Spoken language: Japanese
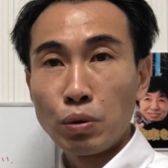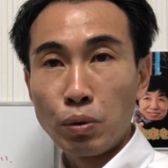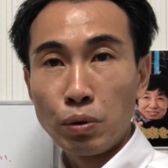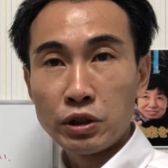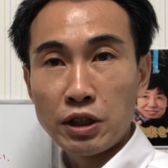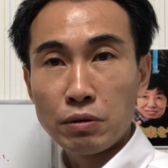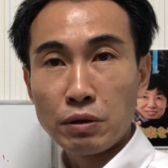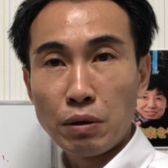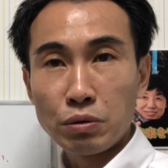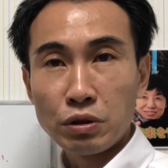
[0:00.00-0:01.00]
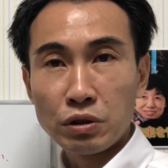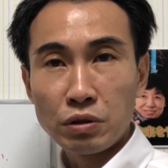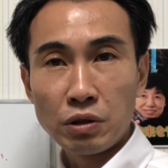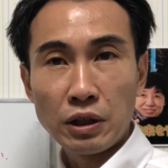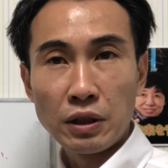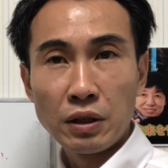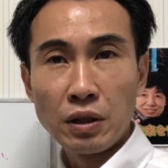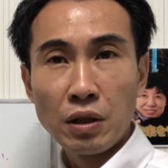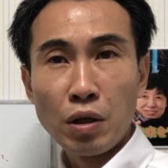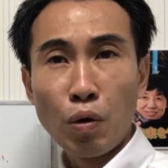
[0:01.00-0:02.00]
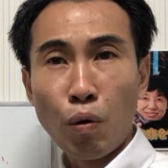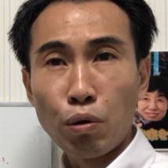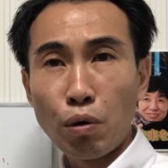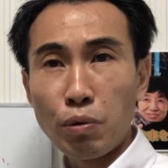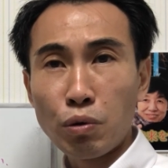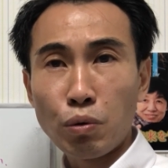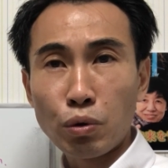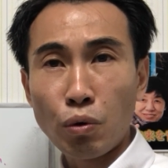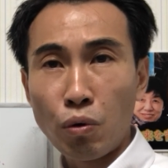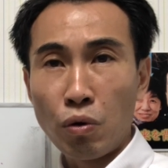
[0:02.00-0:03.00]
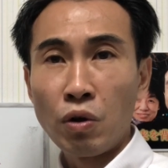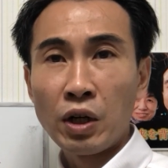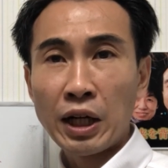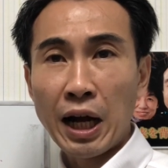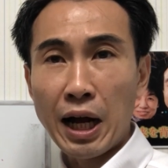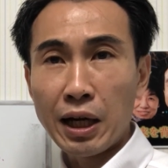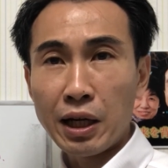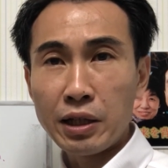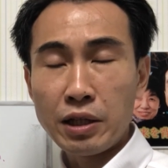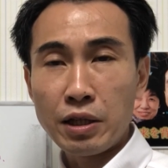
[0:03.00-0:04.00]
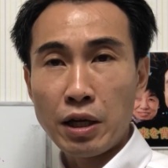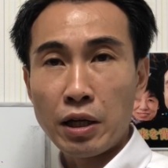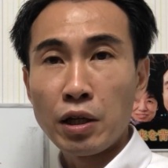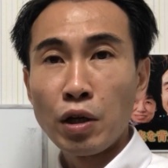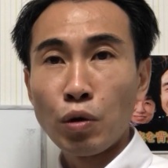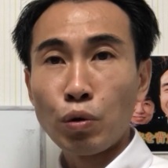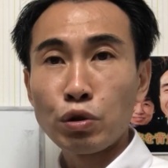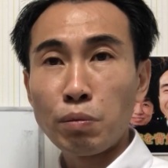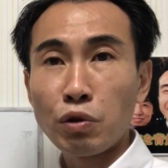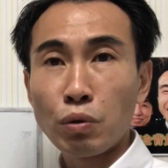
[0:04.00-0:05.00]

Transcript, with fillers: どうしてそんなことをするのか子供のことを考えていない子供